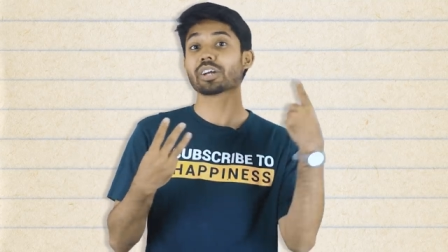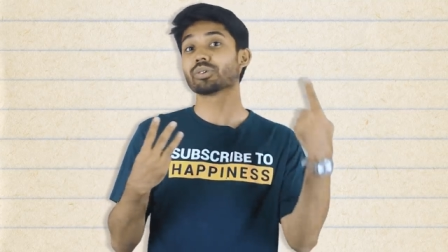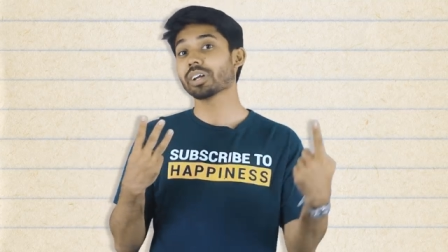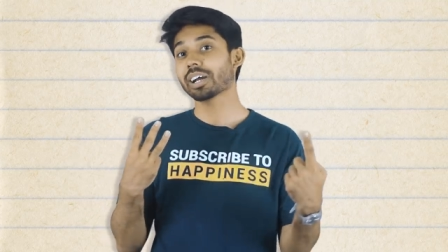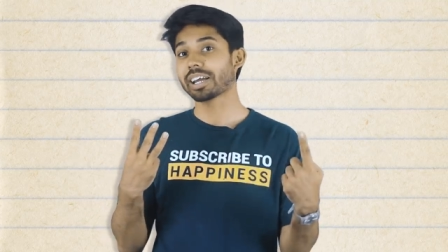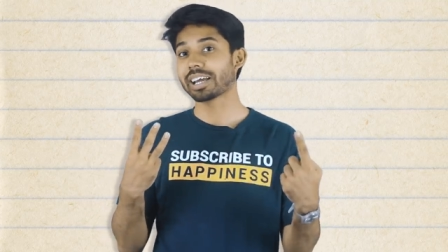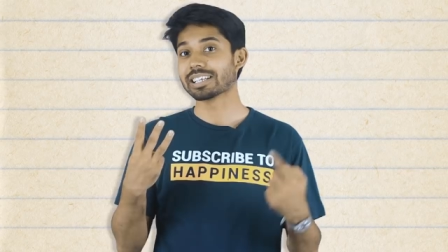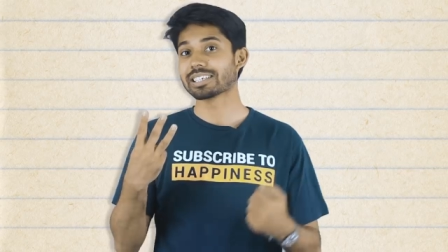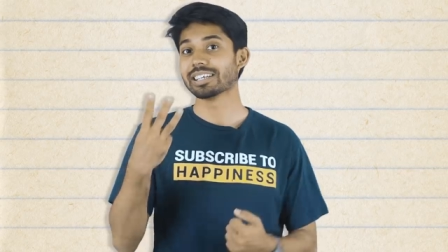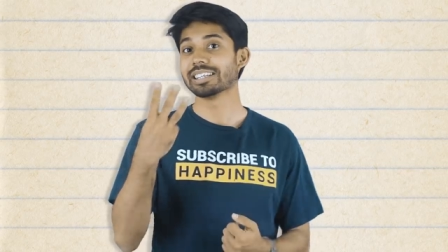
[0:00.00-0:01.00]
একশো টাকার
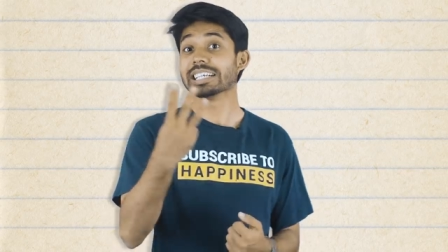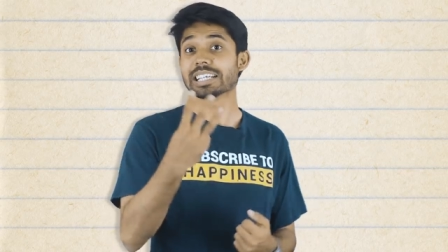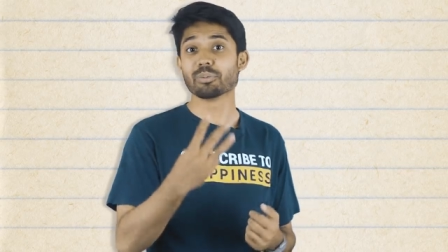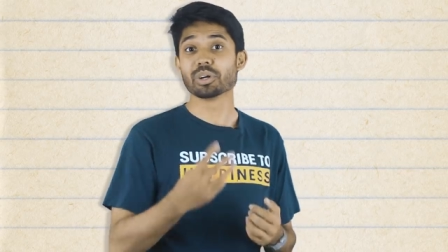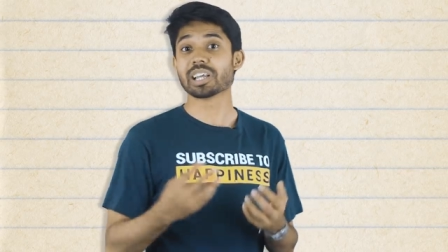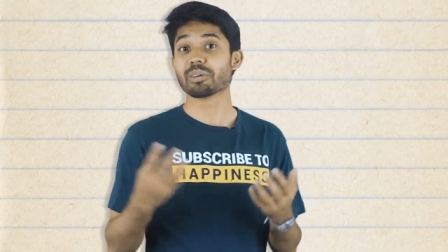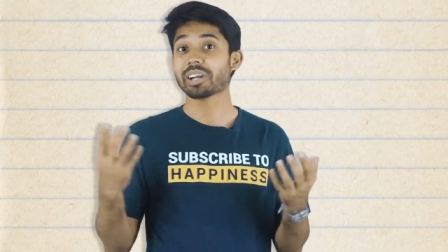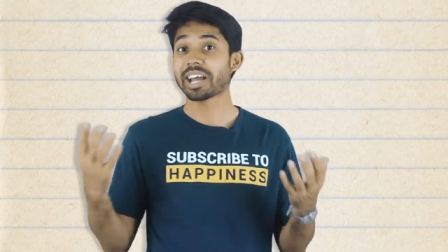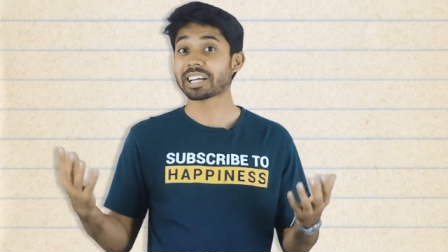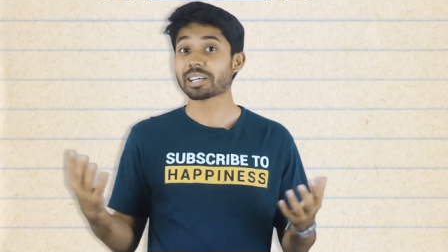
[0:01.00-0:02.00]
এগেনস্টে তিনটা বই তার
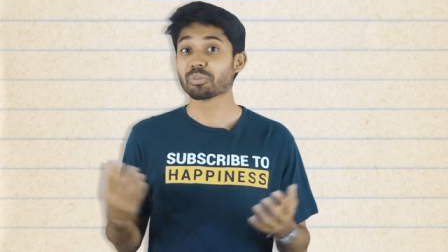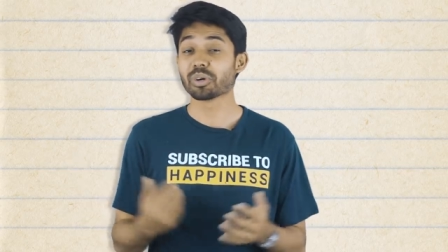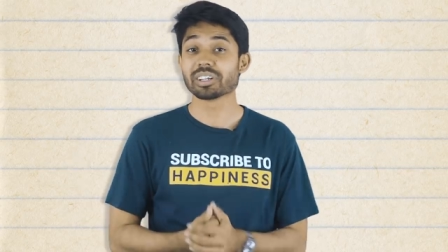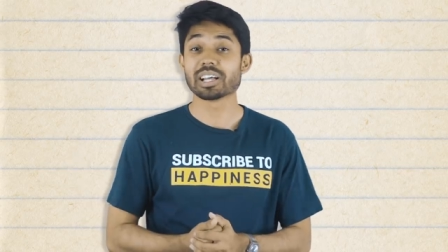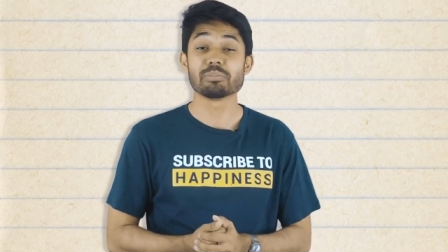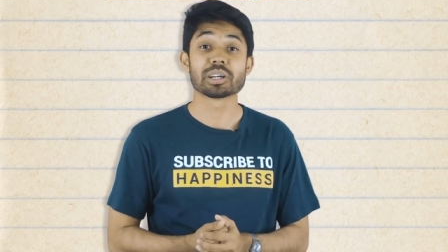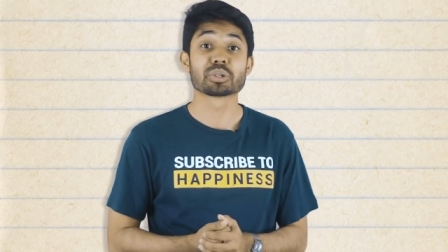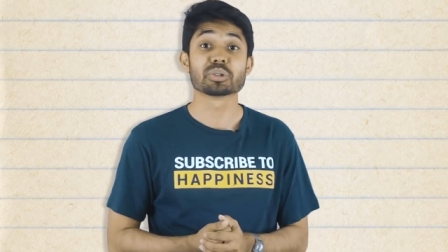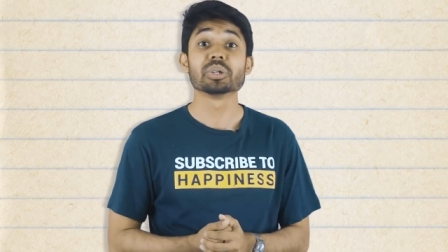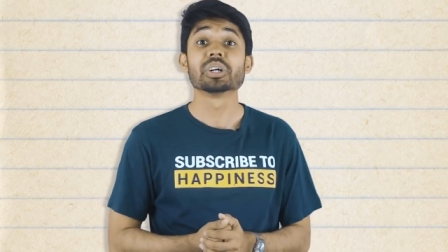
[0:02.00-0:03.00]
মানে এক একটা বইয়ের দাম
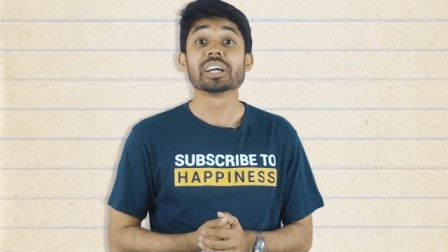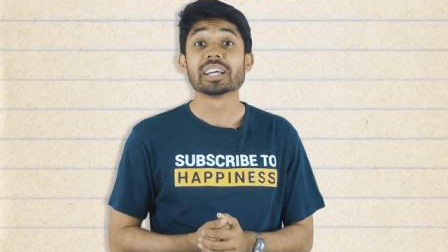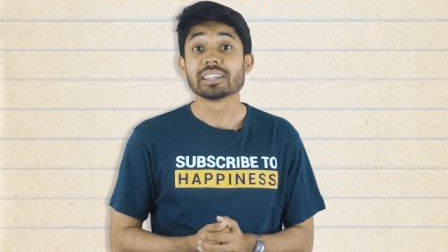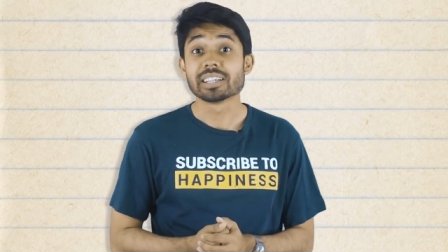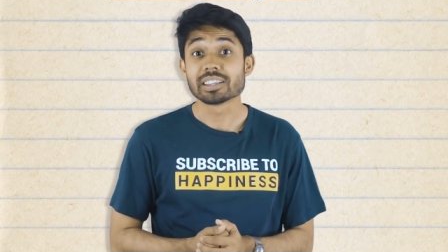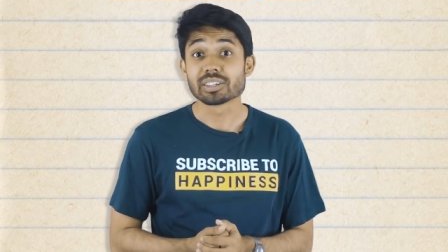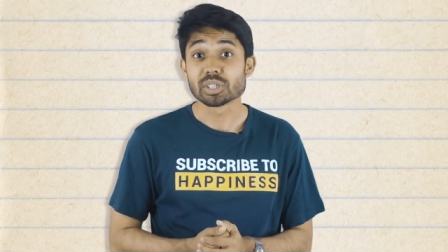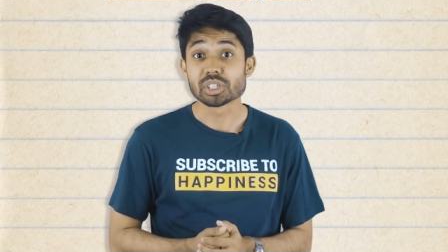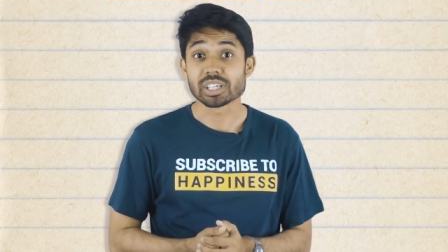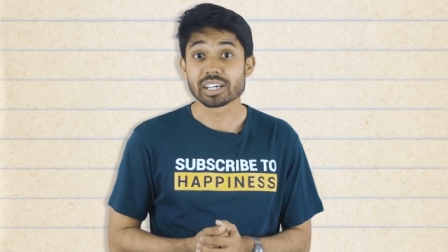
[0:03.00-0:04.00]
মাত্র
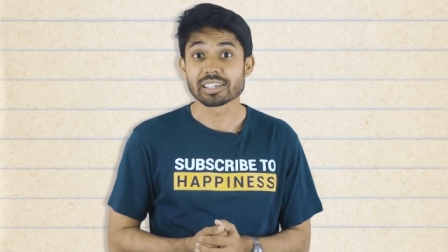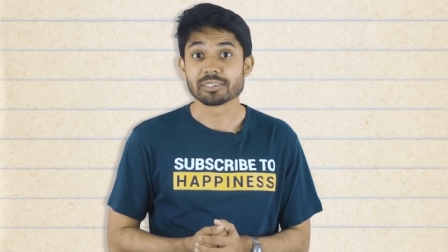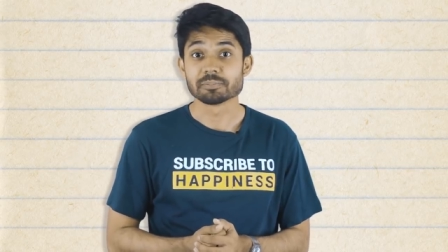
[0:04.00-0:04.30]
তেত্রিশ টাকা